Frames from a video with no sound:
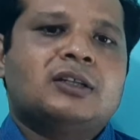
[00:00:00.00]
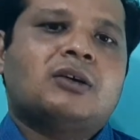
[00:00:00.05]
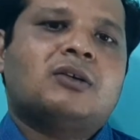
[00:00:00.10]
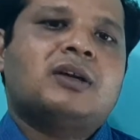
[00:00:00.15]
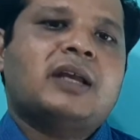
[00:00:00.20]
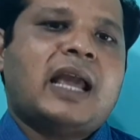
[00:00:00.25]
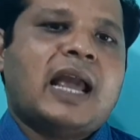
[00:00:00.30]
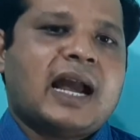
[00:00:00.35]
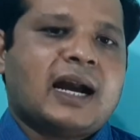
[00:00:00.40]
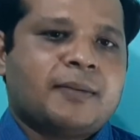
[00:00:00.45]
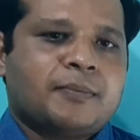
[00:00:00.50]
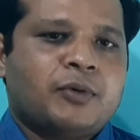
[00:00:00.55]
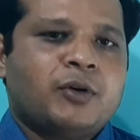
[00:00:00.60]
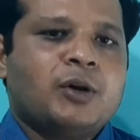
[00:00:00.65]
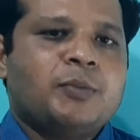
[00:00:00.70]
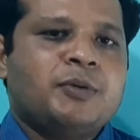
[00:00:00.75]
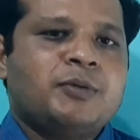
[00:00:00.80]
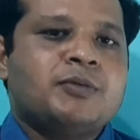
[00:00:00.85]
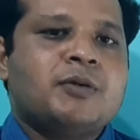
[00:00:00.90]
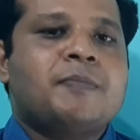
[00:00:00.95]
তখন এক
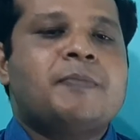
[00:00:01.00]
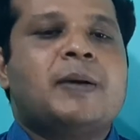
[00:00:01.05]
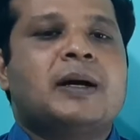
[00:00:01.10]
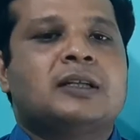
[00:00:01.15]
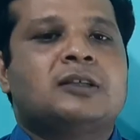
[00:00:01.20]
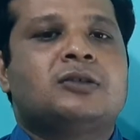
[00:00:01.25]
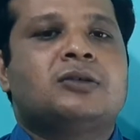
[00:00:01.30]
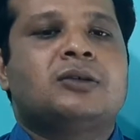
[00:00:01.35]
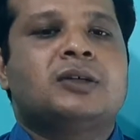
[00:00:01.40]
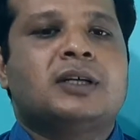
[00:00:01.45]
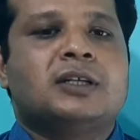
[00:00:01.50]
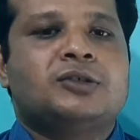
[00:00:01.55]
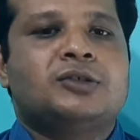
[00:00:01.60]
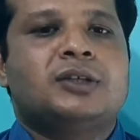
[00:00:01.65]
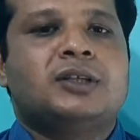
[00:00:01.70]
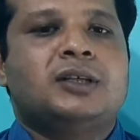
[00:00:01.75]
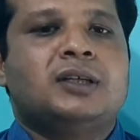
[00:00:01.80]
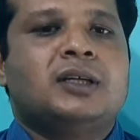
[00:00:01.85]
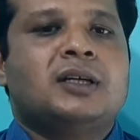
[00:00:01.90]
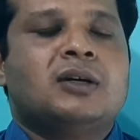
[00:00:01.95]
ভোল্ট বিভব পার্থক্যে
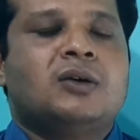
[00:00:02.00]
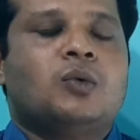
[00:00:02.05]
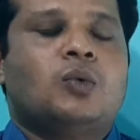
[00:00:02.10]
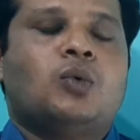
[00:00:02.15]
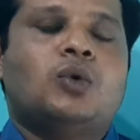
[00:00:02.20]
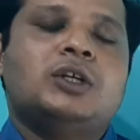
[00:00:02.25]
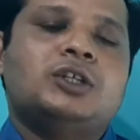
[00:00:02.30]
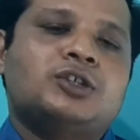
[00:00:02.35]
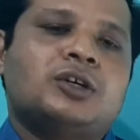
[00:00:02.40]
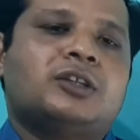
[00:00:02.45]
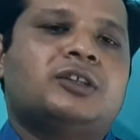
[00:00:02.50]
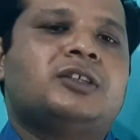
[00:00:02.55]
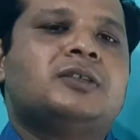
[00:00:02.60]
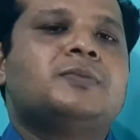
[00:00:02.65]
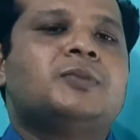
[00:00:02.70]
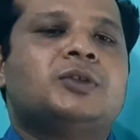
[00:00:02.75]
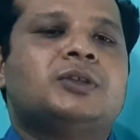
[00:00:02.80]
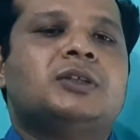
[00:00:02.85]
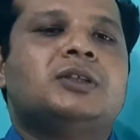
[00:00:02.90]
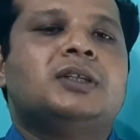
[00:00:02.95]
যদি ওই
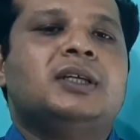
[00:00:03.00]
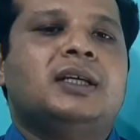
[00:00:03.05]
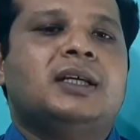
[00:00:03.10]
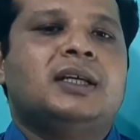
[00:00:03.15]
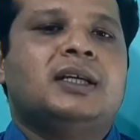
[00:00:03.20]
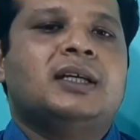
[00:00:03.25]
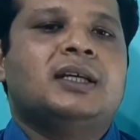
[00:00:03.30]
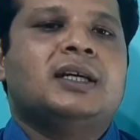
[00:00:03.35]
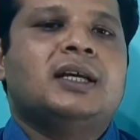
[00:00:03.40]
যন্ত্রের মধ্য দিয়ে